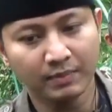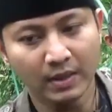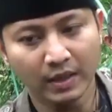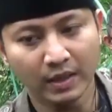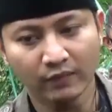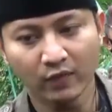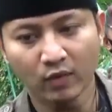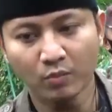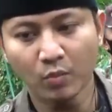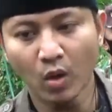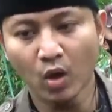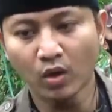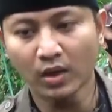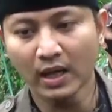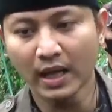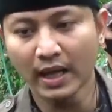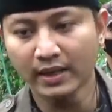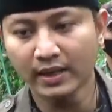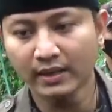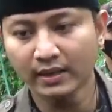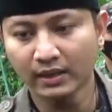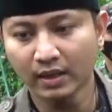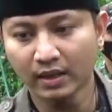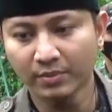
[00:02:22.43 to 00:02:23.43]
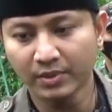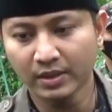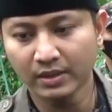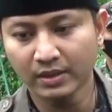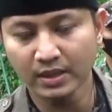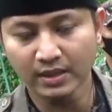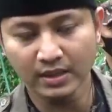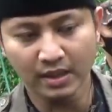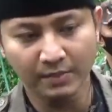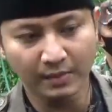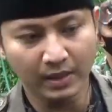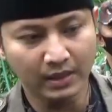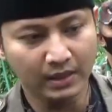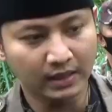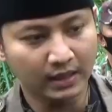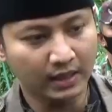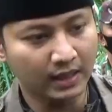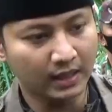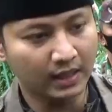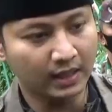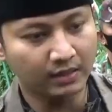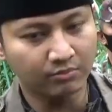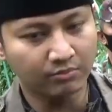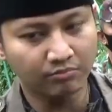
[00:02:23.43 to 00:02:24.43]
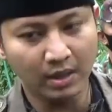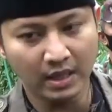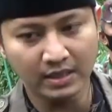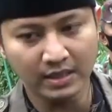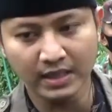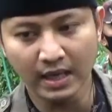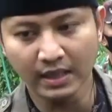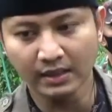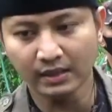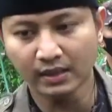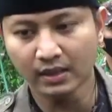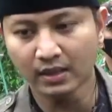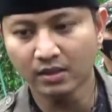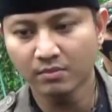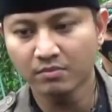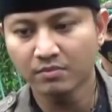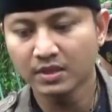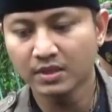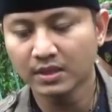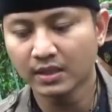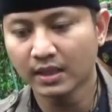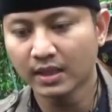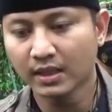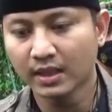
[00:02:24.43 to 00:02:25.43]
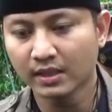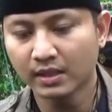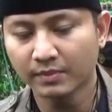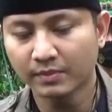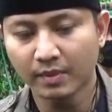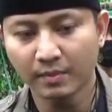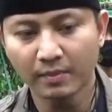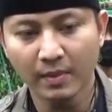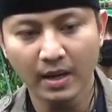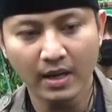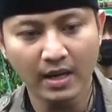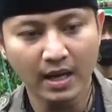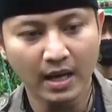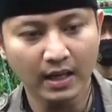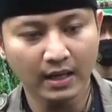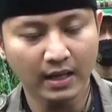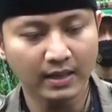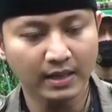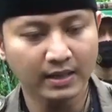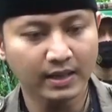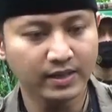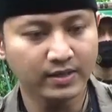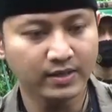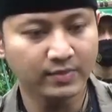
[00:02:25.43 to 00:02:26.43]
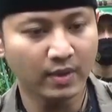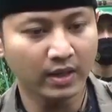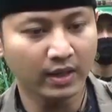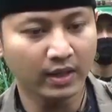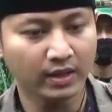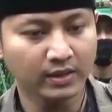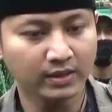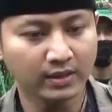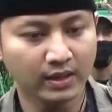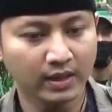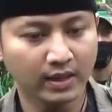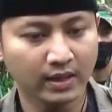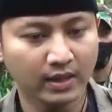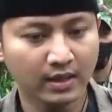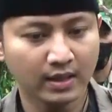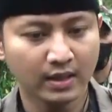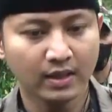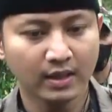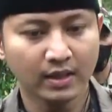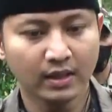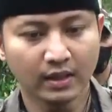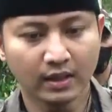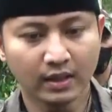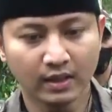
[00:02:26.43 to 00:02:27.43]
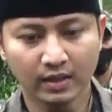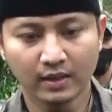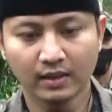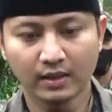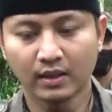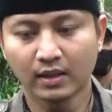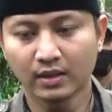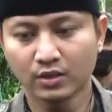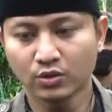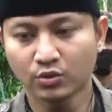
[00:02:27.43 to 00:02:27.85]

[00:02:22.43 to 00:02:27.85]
platform online, kita bekerja sama dengan Bank Jatim sehingga nanti pembayaran dan sebagainya uh,